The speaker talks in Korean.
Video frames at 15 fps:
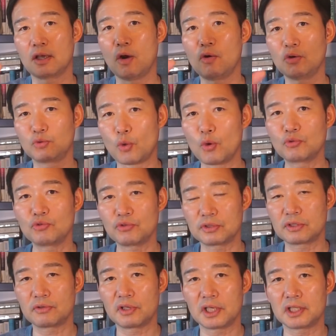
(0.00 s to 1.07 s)
경호 동도
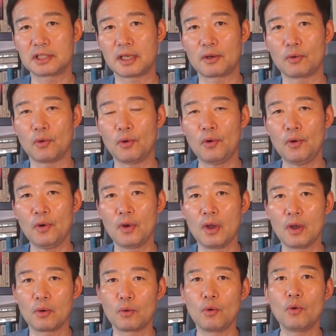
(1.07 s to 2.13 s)
지어야 되고
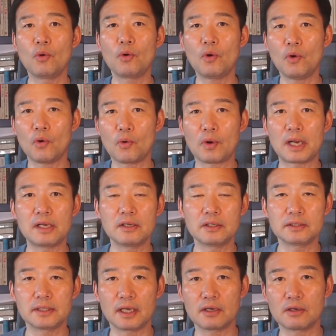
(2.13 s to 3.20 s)
그거
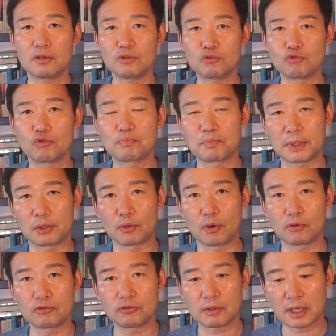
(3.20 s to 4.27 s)
관련된 거는
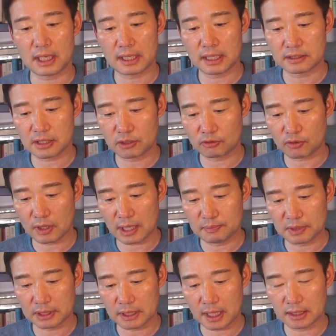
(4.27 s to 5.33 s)
국비로 국가 예산으로
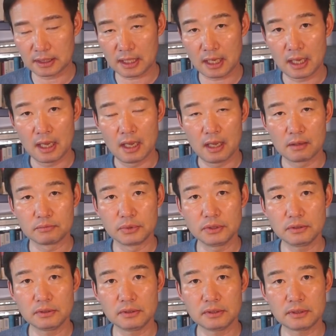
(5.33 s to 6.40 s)
합니다. 근데
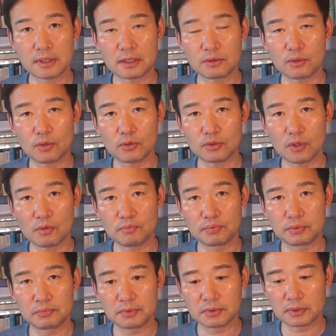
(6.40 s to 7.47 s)
문 대통령
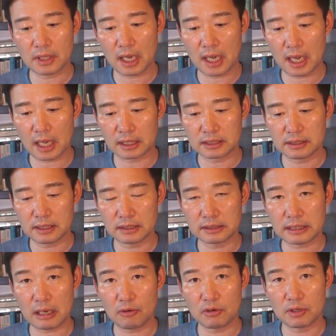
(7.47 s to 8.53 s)
부부가 지난
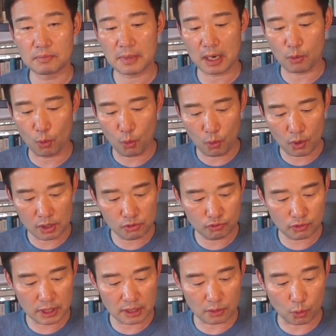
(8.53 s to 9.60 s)
4월 말 5월
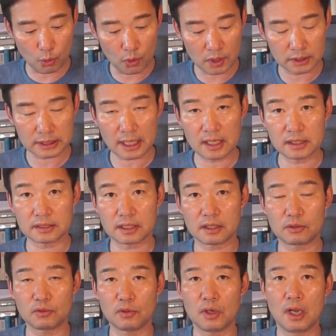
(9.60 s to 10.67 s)
6일 5월
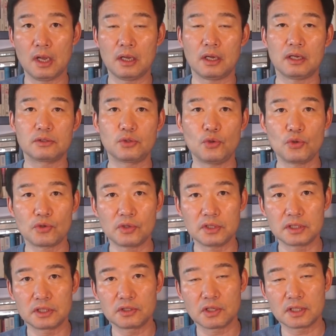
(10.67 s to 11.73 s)
4일자로 아,
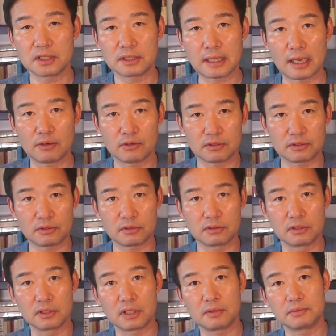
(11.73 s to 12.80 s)
소유권 이전이 된 것으로
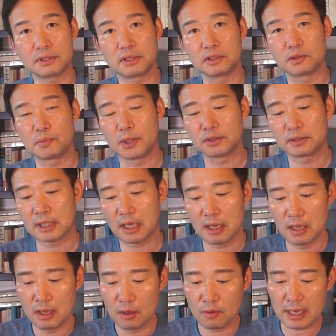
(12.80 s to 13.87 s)
등기부 등본상
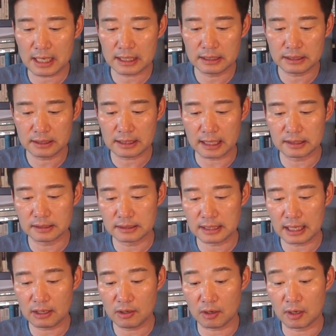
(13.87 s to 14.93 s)
확인이
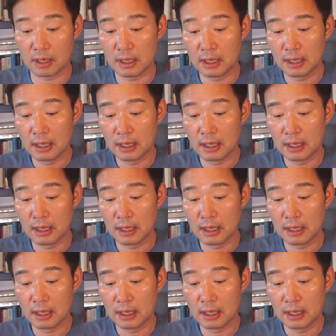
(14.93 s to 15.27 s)
되는데요.